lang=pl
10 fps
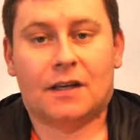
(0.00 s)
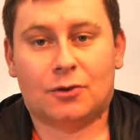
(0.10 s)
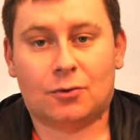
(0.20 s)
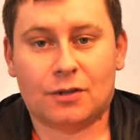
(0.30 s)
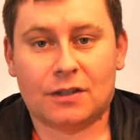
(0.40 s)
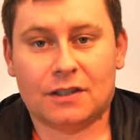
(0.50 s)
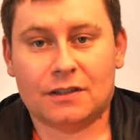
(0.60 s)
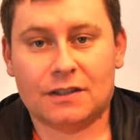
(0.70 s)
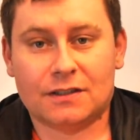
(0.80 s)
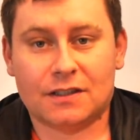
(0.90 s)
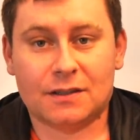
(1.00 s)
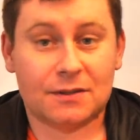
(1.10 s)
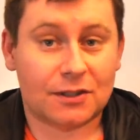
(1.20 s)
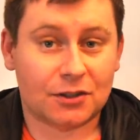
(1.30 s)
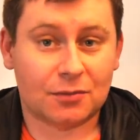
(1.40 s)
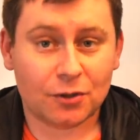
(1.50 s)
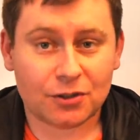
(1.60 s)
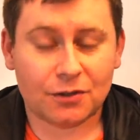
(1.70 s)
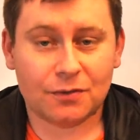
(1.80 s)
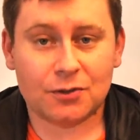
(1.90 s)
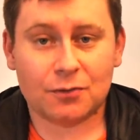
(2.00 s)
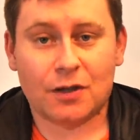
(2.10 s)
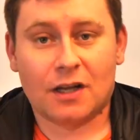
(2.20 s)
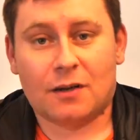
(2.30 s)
który jest jednym z naszych młodszych widzów.